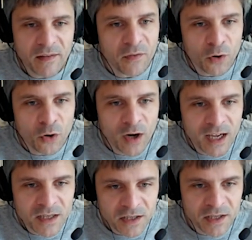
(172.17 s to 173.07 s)

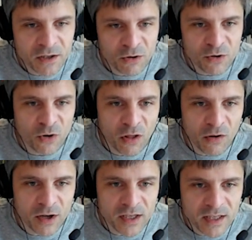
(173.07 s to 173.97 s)
fonola, sin estos
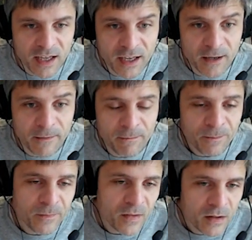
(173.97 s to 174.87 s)
cordones
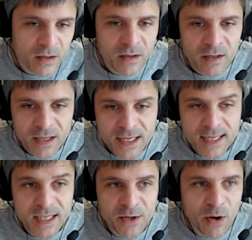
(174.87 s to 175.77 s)
tan
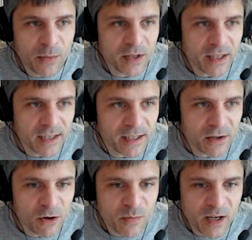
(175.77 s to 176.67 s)
excesivamente
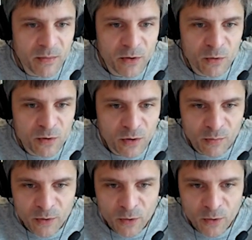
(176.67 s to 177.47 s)
retros para mi gusto, pero